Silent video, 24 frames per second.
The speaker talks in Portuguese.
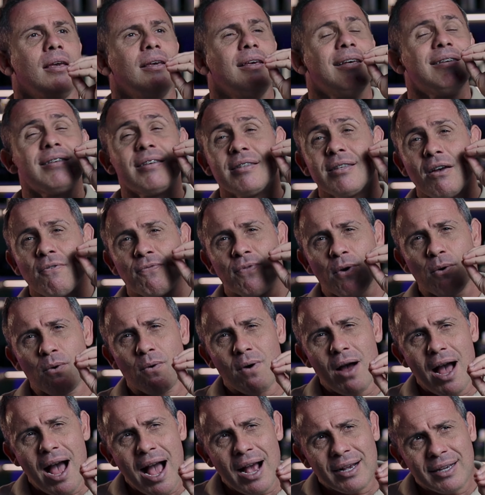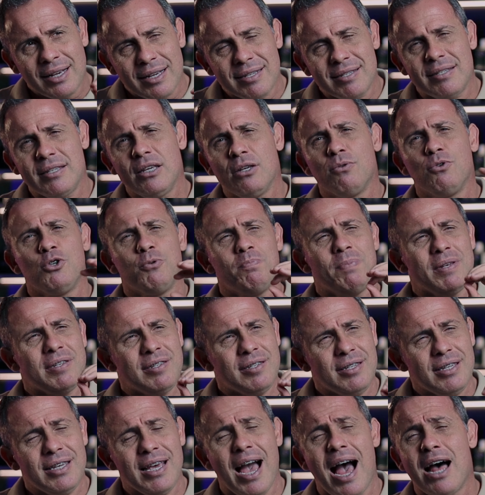Esse açafrão aquecido,
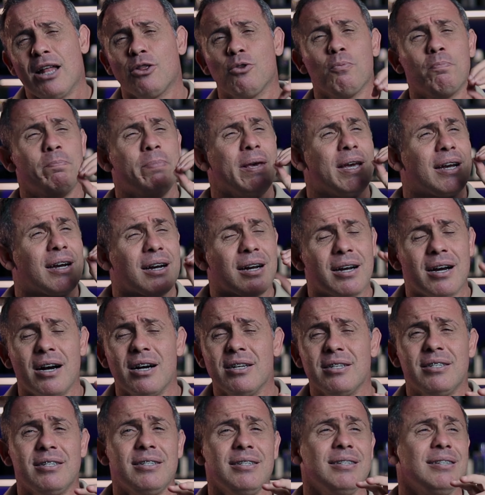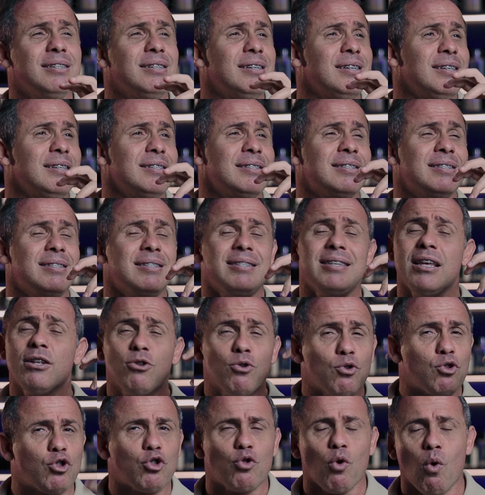especiado, picante,
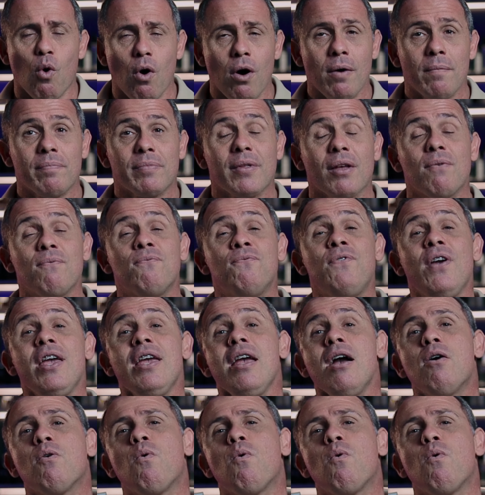sedutor, vem